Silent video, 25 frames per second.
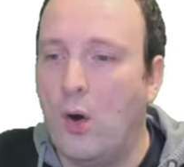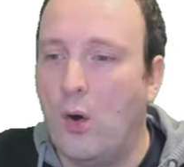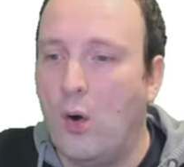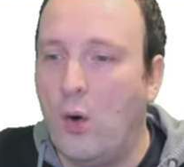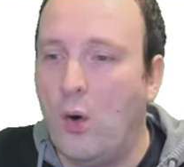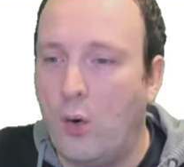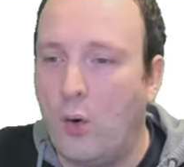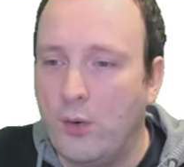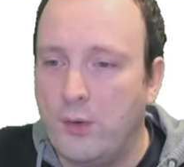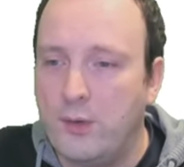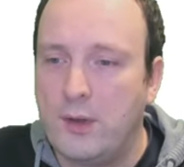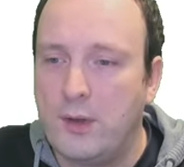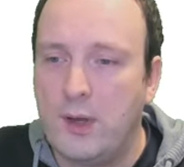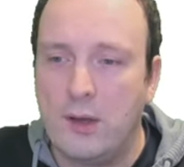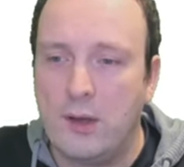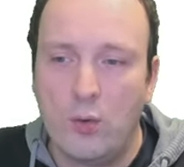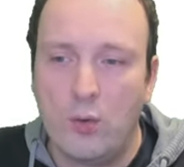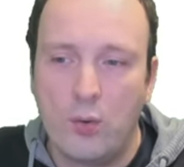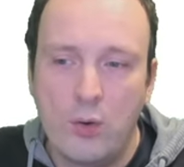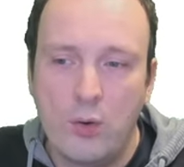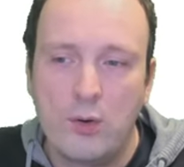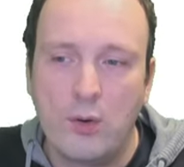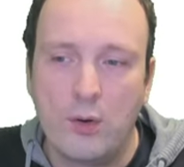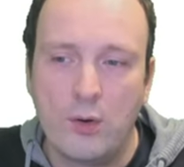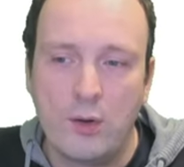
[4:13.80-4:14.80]
Und dann
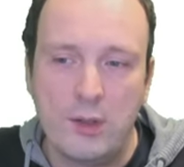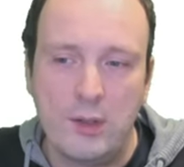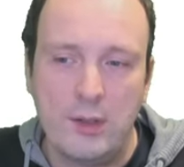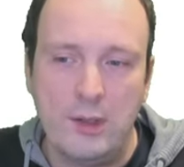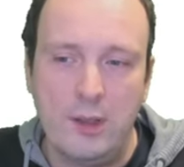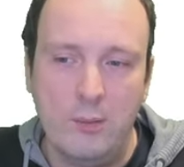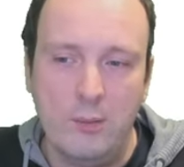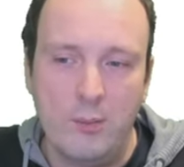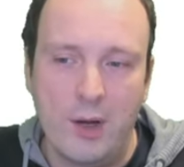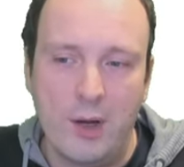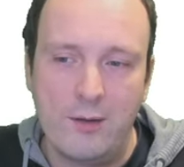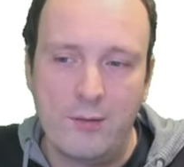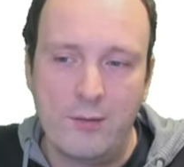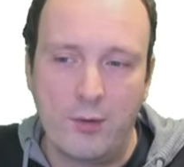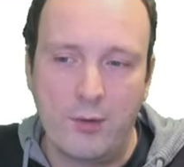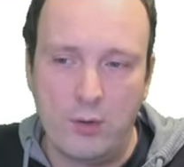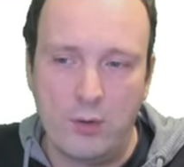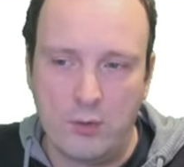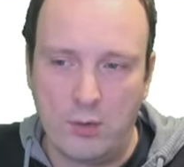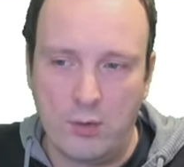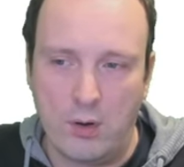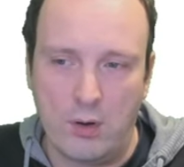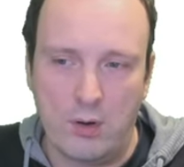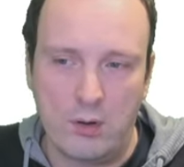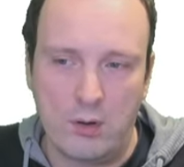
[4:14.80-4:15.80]
holt euch die mal von
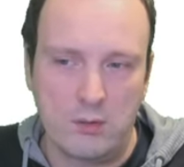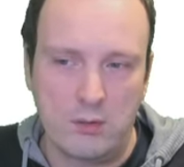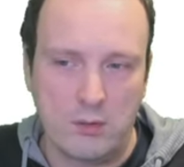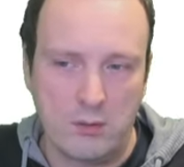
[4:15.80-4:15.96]
dort.